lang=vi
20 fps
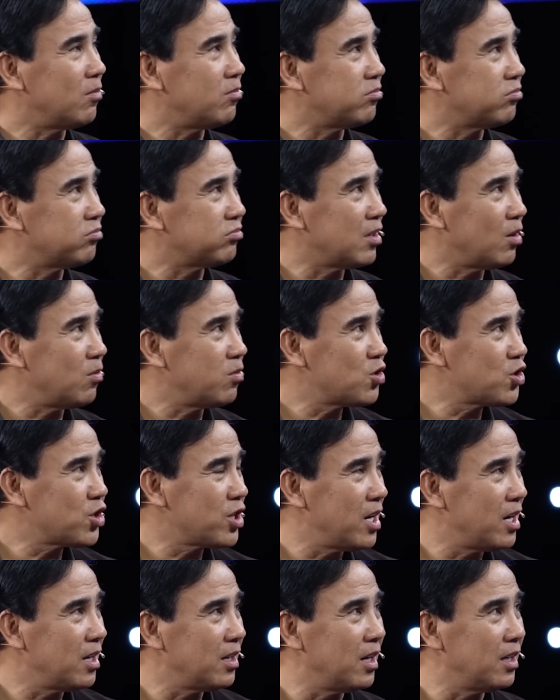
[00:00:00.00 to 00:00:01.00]
Trống đồng
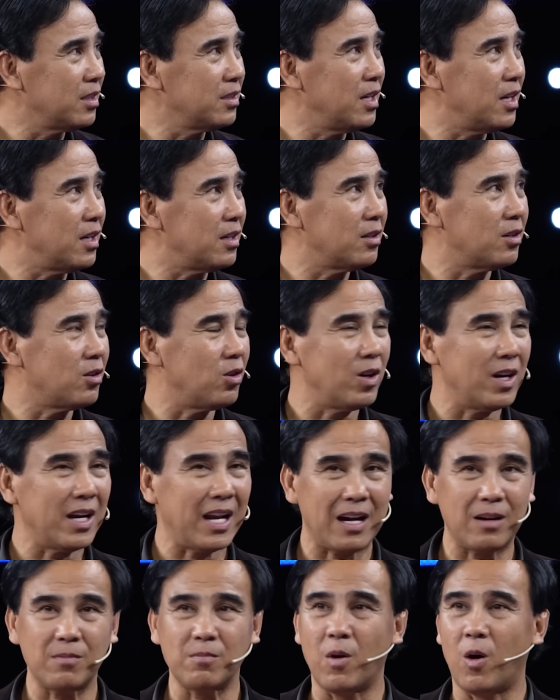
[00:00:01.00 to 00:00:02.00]
Đông Sơn lớn nhất
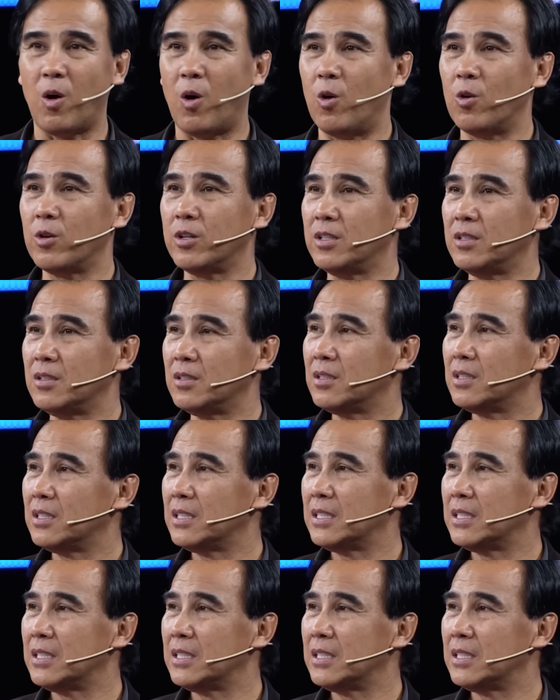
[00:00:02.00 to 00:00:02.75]
có lăng mộ